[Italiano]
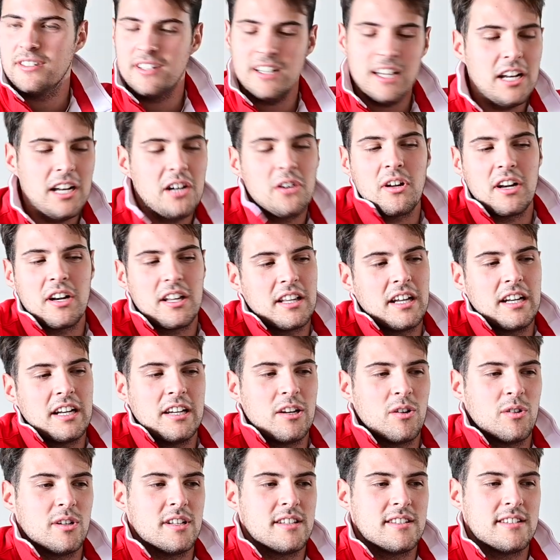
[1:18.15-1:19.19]
Allora da lì
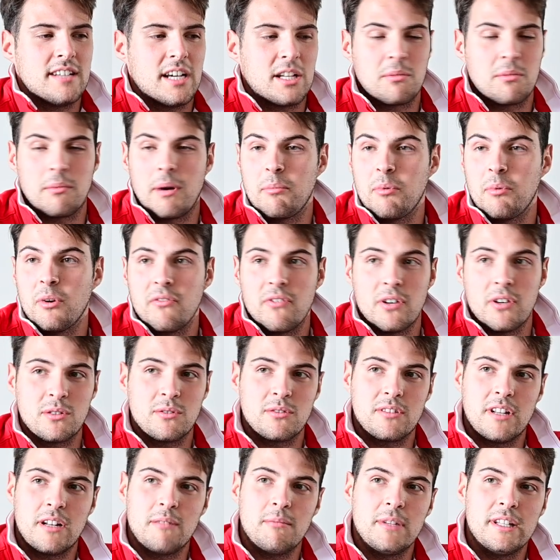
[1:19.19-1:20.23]
ho iniziato, ma poi ho fatto
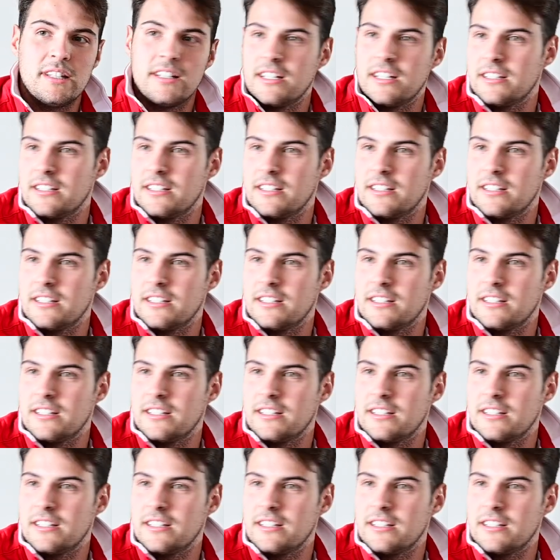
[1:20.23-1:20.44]
talmente